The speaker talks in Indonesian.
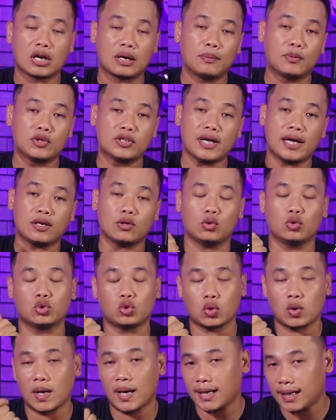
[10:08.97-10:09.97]
Kemudian
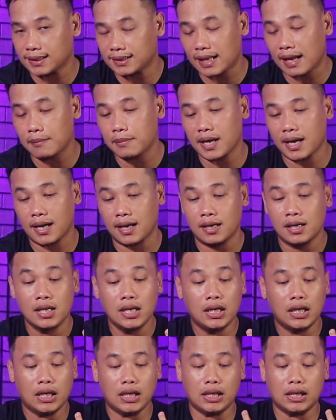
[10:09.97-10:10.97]
untuk galatama,
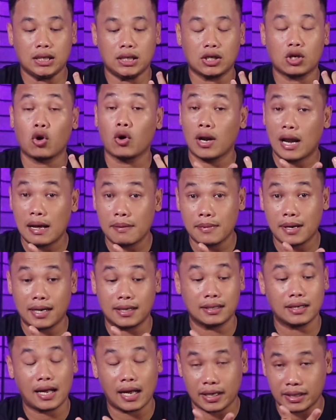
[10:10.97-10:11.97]
eh,
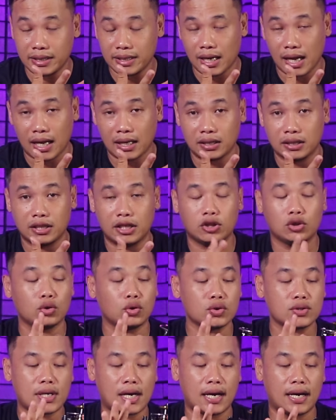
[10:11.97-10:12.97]
kolaman, harian
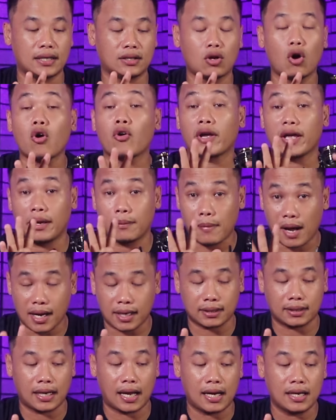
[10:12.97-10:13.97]
itu sangat oke okay
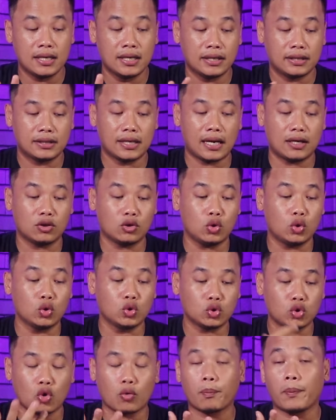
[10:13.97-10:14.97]
banget lah. Dan
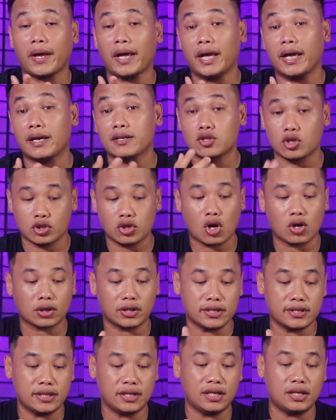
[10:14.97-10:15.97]
untuk PE yang
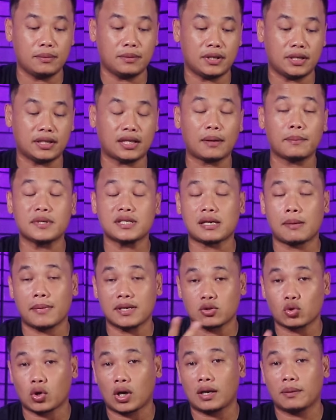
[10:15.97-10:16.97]
cocok di sini kita bisa
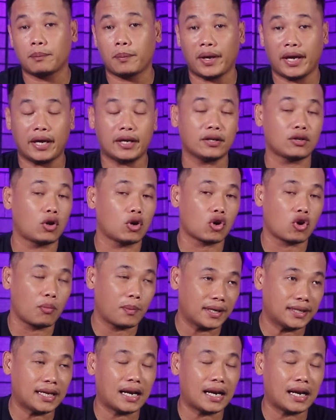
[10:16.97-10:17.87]
masukkan PE 0,8